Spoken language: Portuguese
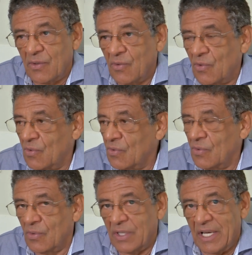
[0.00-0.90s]

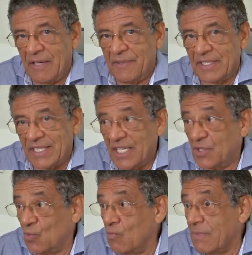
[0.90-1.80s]
com a
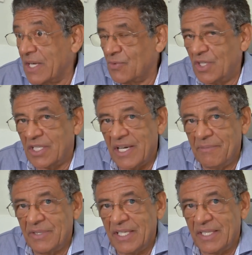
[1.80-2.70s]
vantagem do mando de
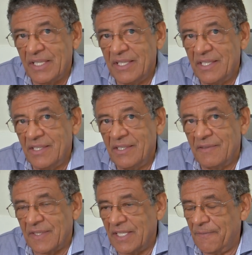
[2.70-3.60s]
campo daquele que
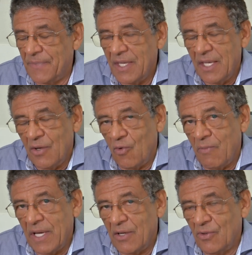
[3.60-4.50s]
tiver o
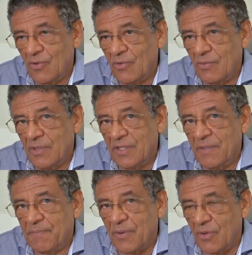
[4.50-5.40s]
maior número
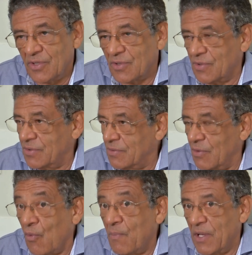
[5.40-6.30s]
de pontos ou,
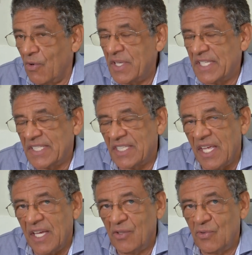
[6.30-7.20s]
ou, o melhor índice
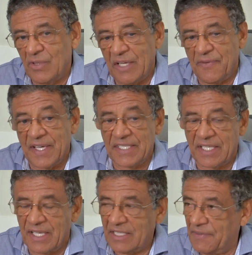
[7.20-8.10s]
técnico na fase
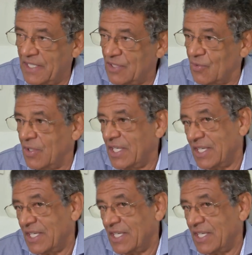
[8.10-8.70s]
classificatória